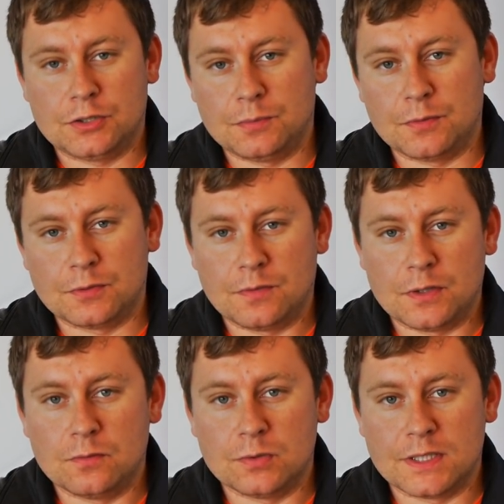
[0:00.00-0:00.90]

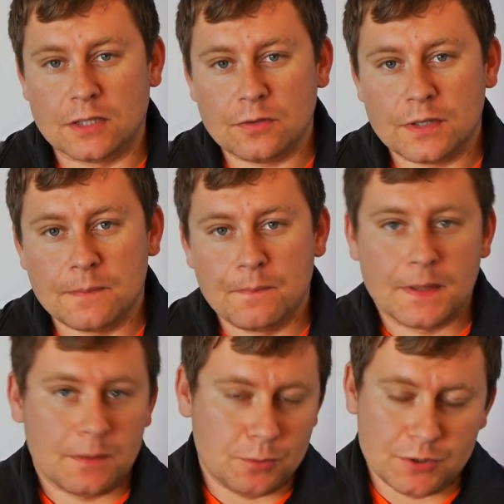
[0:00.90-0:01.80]
szybowcowego w Ustianowej.
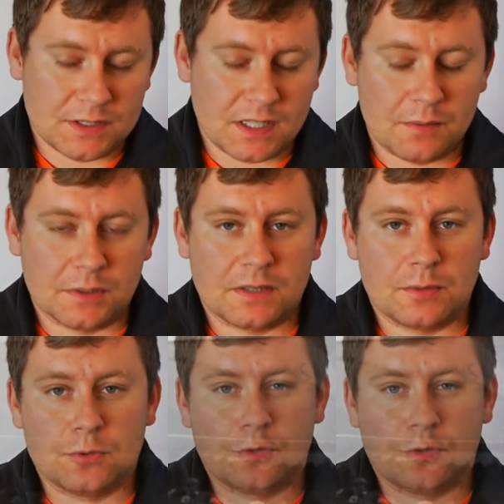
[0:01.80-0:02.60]
Później salamandra była